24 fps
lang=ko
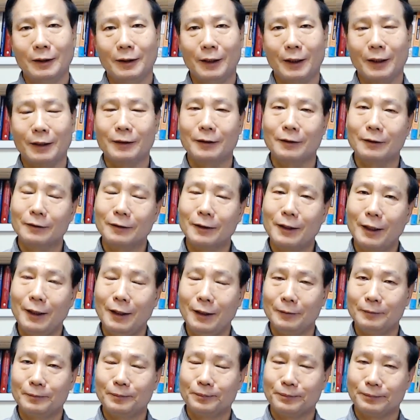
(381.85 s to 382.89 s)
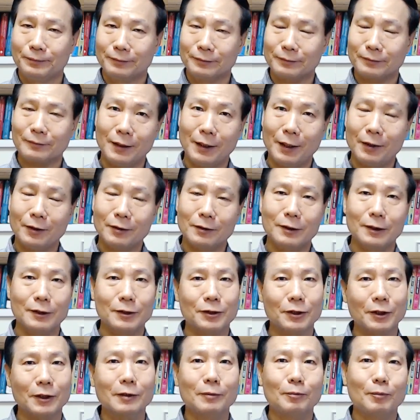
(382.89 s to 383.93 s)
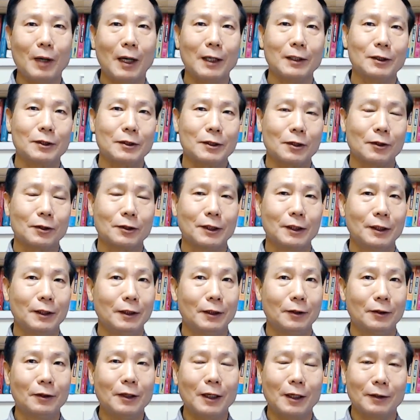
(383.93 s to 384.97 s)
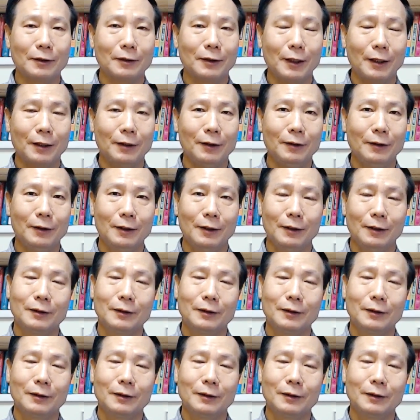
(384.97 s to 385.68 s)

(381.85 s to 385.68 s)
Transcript: 예, 그런데 이게요, 극적인 반전이 일어나는데요.